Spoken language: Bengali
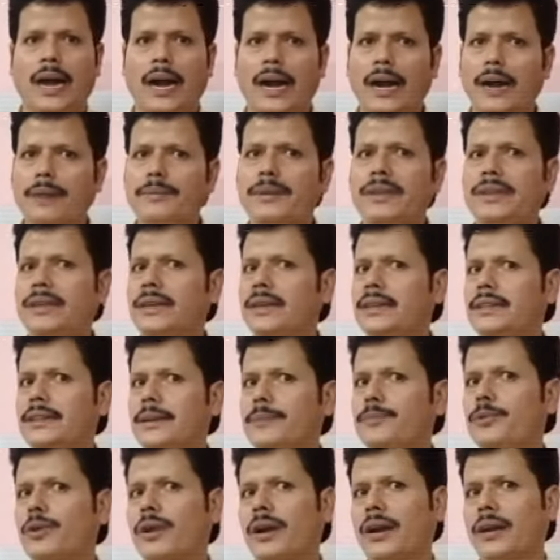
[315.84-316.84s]
আগামী দিনে
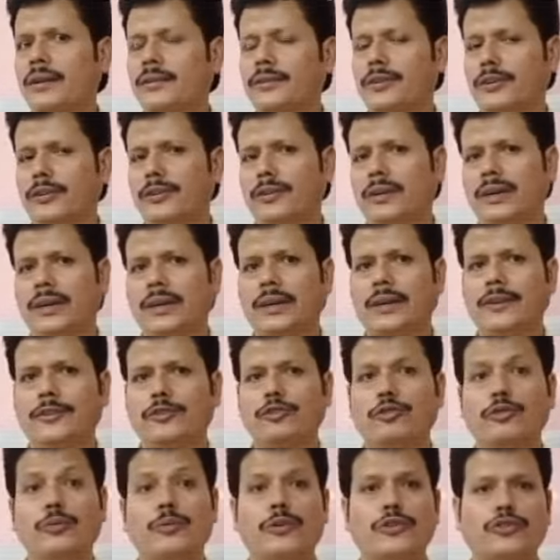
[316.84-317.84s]
ত্রিপুরার জন্য একটা
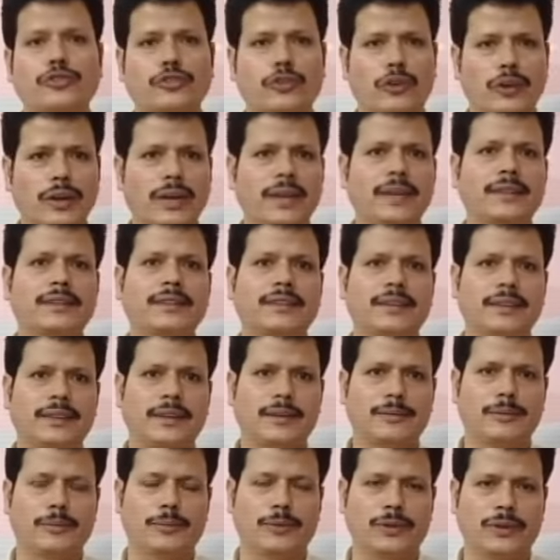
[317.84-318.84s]
শুভ সংকেত সেটা
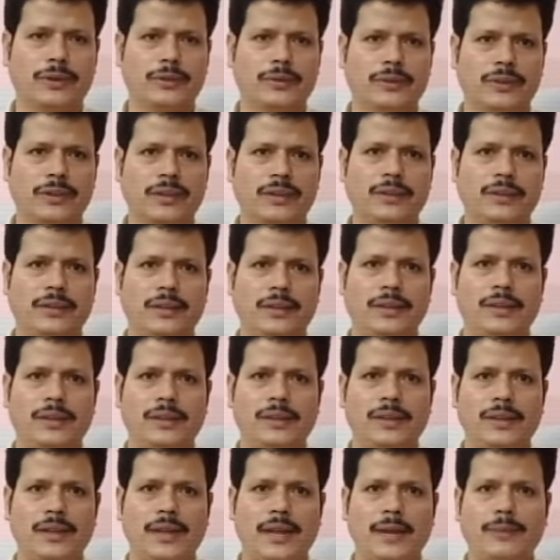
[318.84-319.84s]
আমি মনে করি
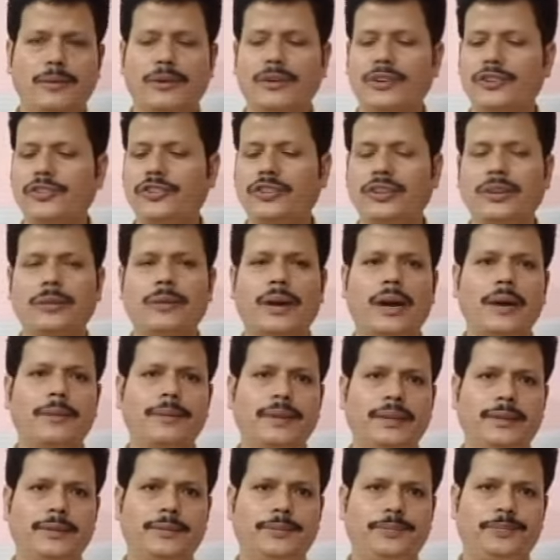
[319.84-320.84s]
এবং
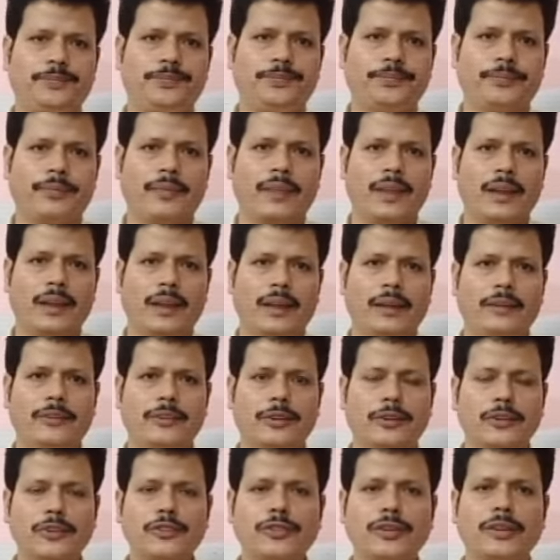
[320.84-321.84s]
নিশ্চিতভাবে এই
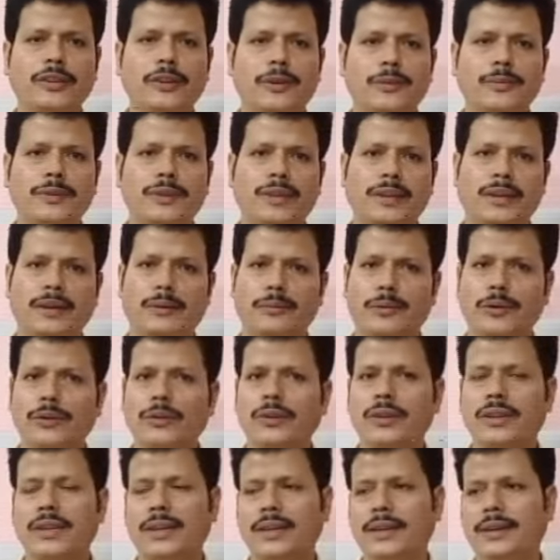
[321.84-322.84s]
সদস্যতা অভিযানের মধ্য
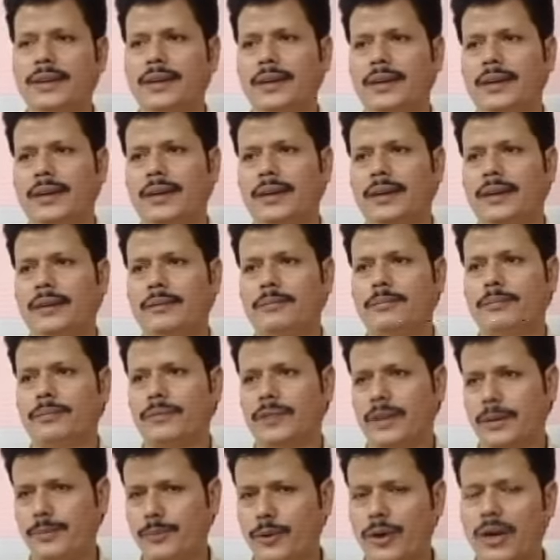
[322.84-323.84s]
দিয়ে
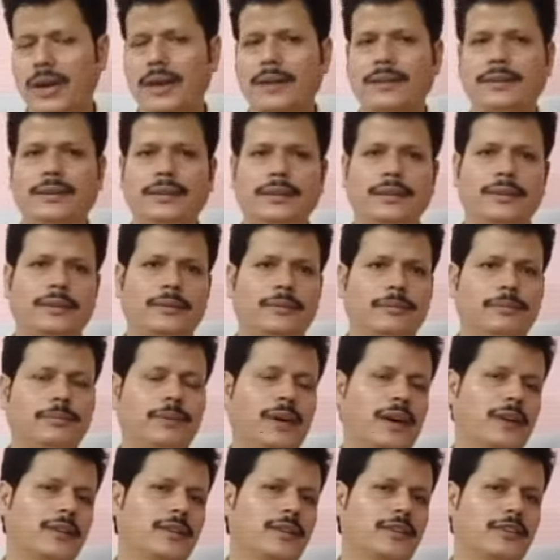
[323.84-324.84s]
ত্রিপুরা রাজ্যে
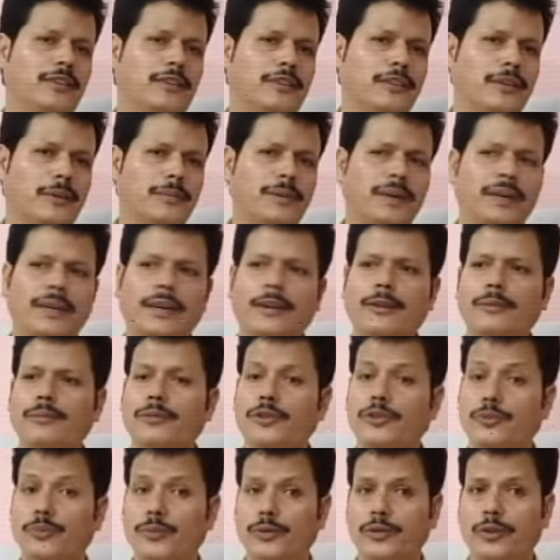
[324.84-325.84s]
ভারতীয় জনতা পার্টি আরো
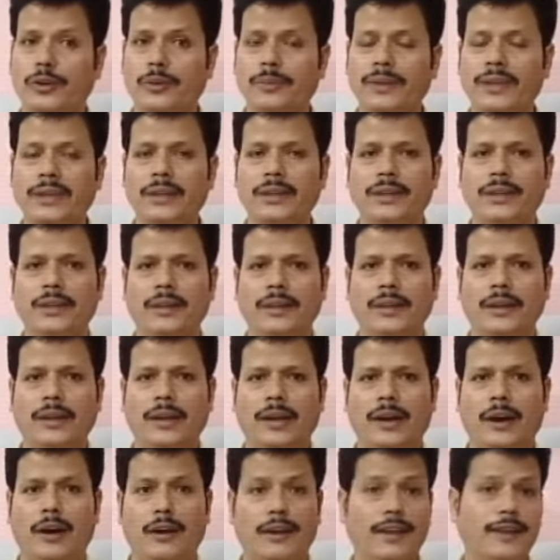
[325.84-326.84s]
মজবুত হবে
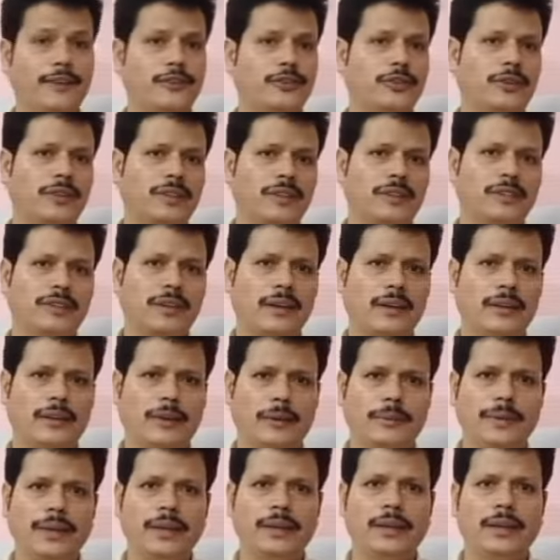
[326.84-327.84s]
অনেক শক্তিশালী
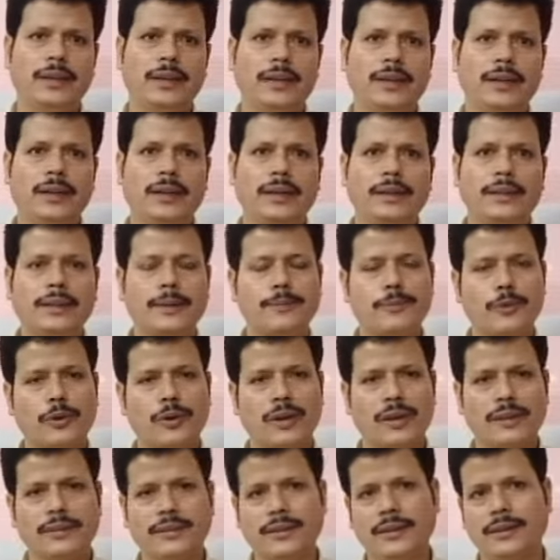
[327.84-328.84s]
হবে ত্রিপুরা
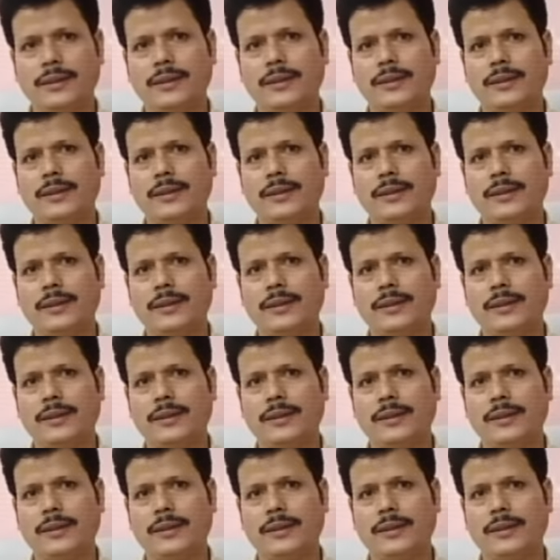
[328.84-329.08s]
রাজ্যে